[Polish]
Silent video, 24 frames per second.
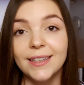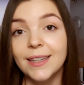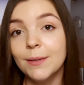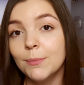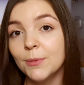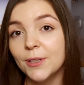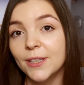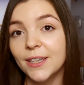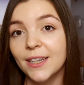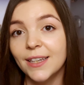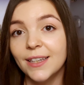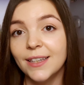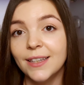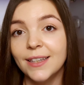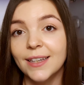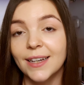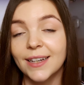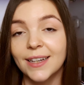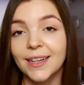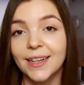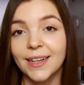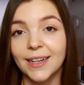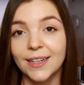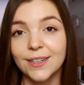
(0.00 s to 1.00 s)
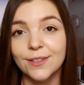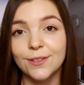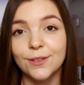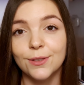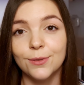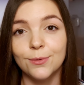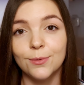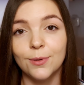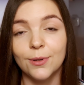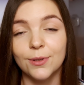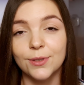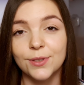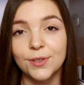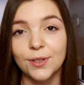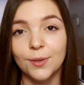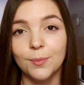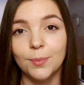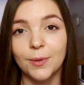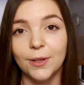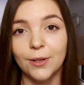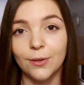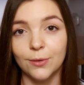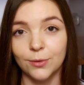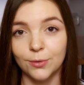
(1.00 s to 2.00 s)
Nie mniej jak każdą
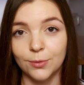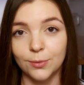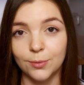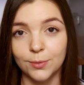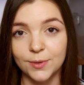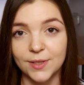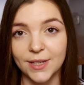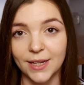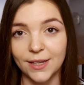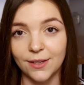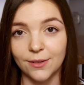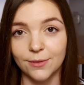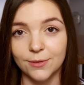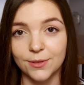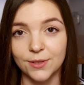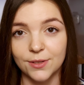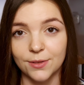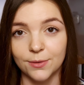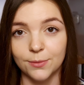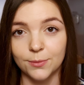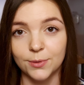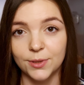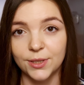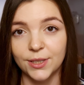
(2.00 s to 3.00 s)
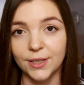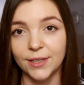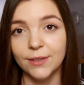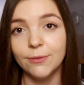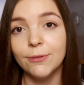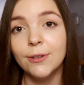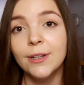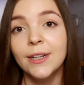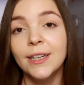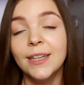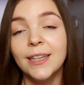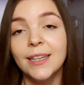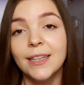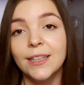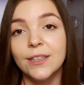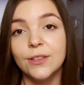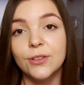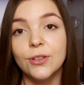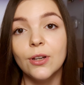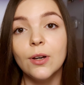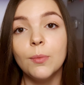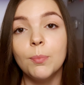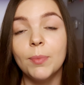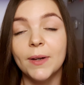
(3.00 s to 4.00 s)
osobę odchudzającą się,
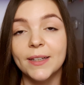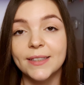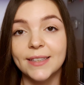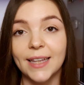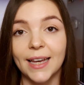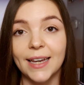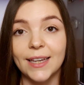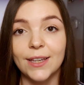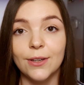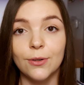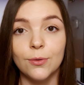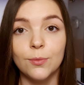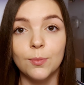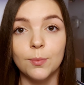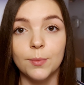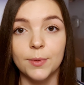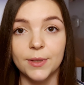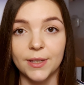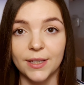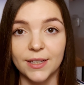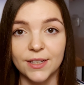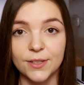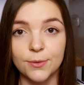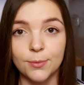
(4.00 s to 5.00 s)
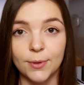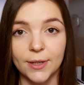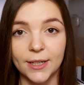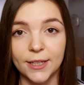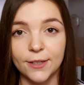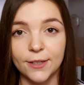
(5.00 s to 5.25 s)
dopadają mnie złe